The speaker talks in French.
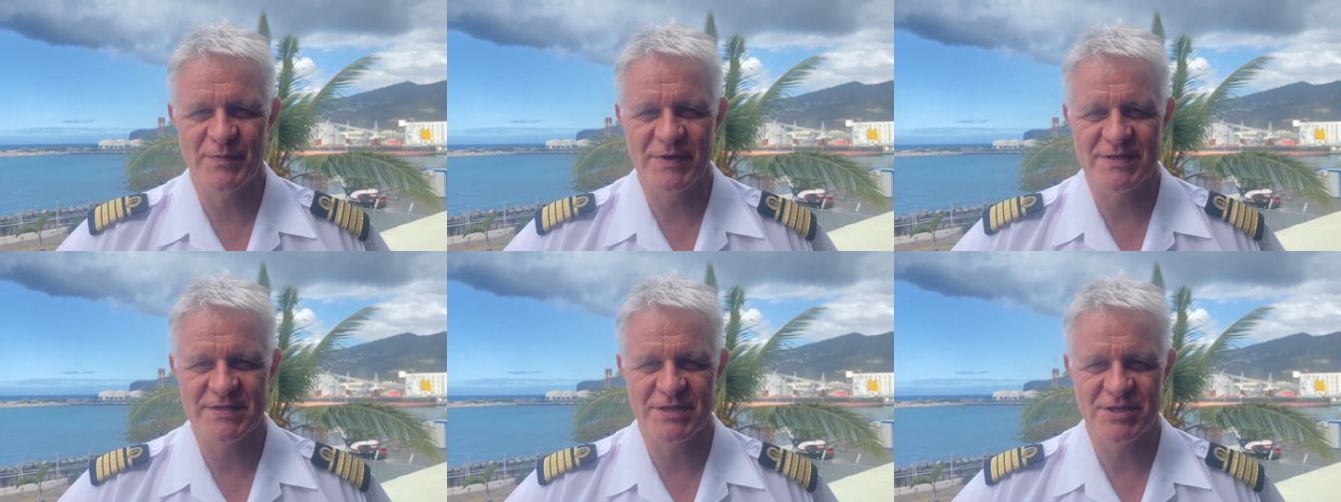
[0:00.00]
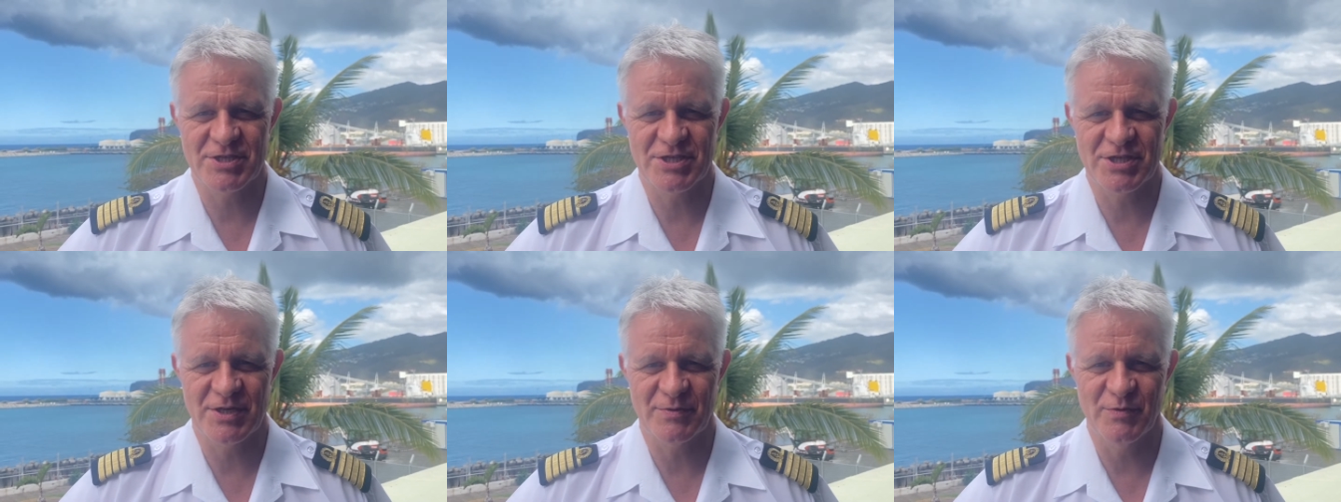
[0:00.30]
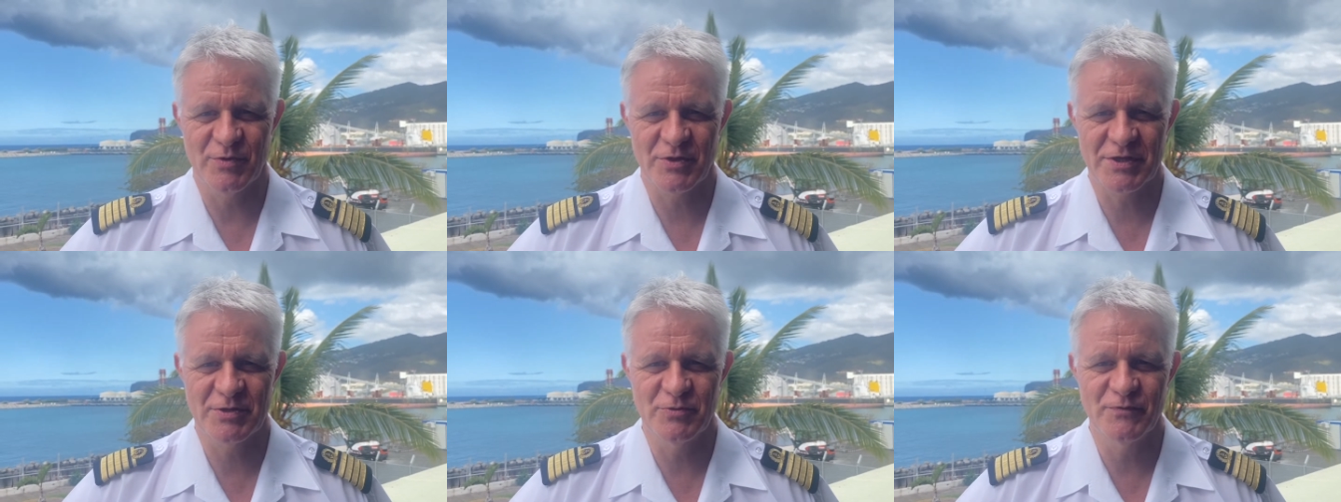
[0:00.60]
passagers à
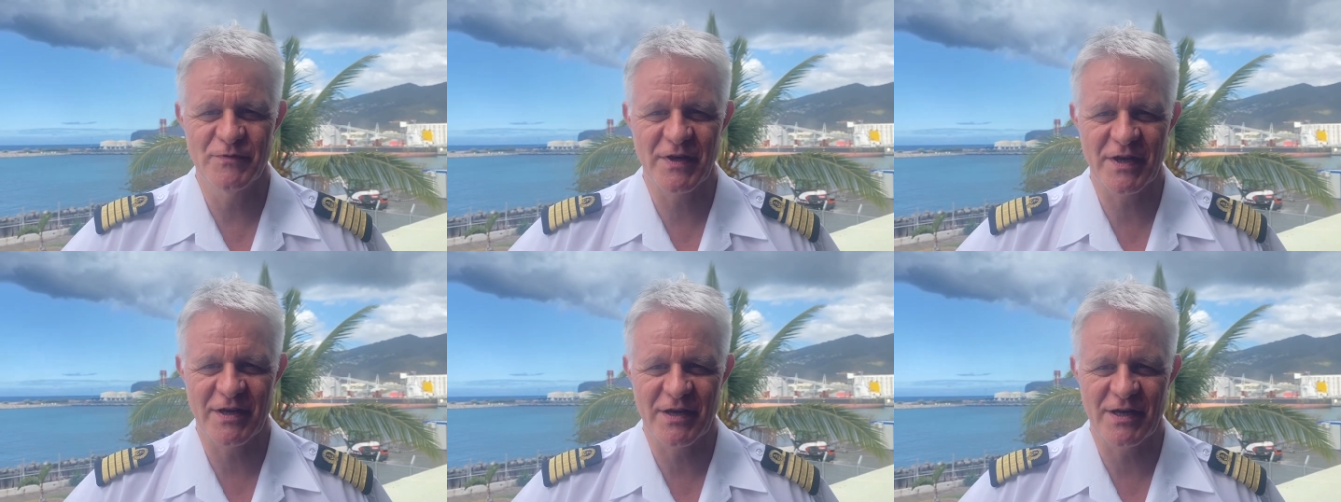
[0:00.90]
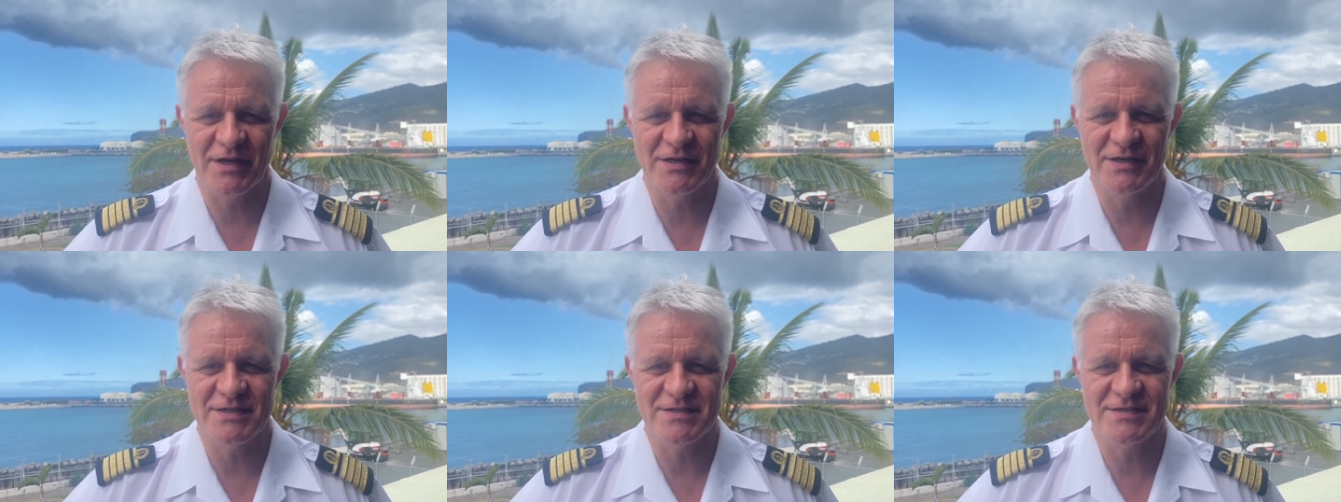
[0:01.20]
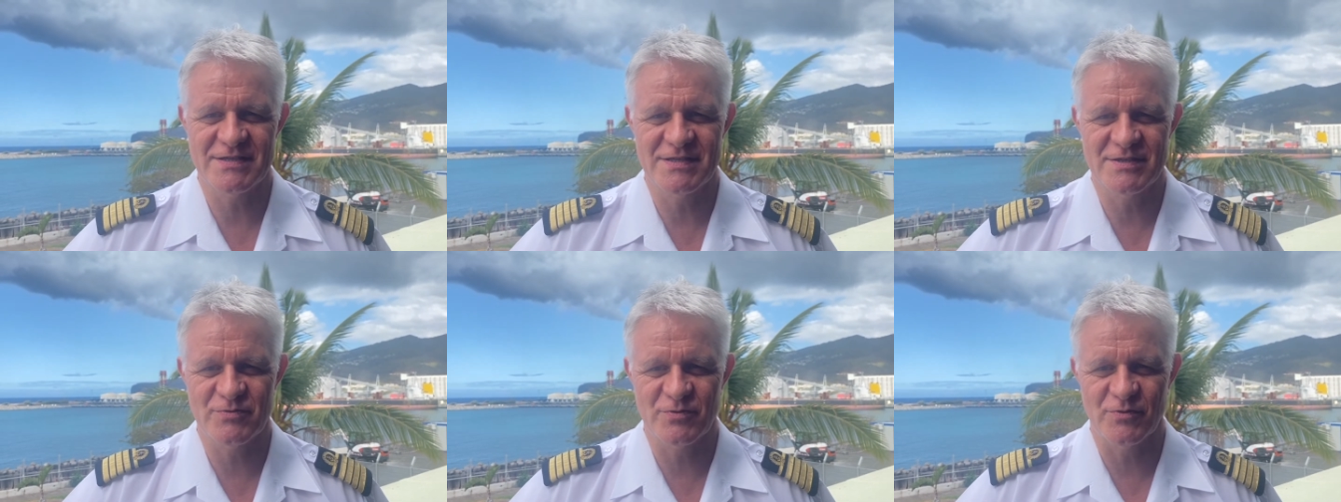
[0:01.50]
bord qui ouvrira la
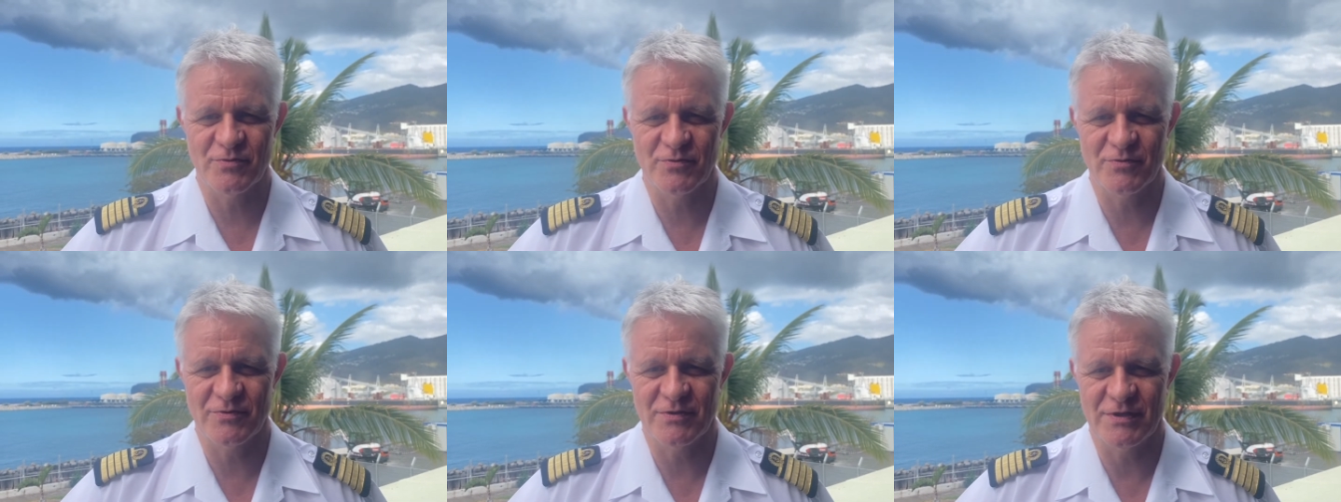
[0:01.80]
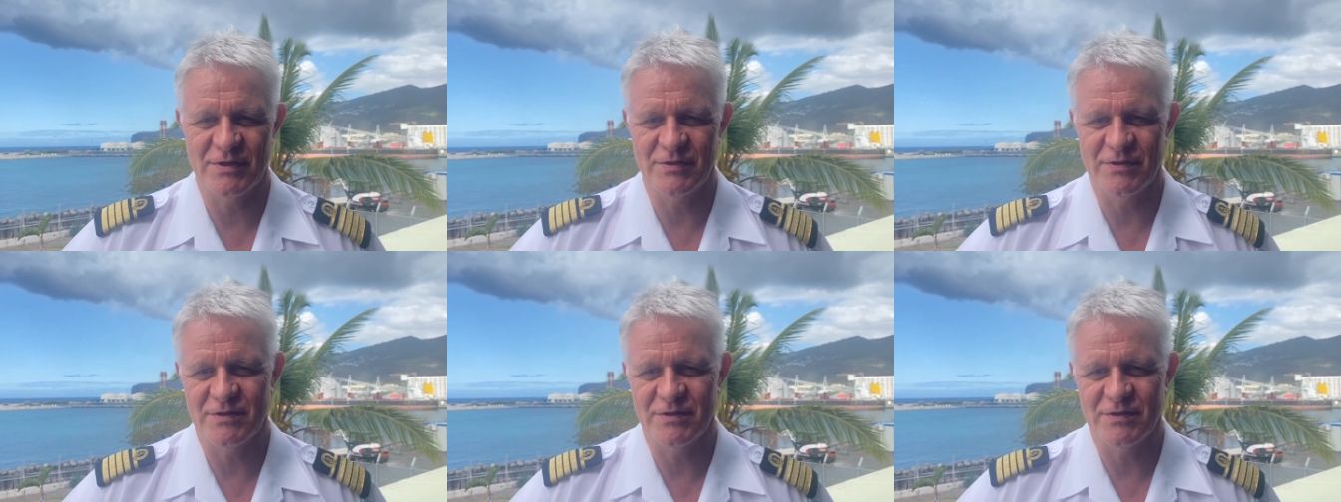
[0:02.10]
saison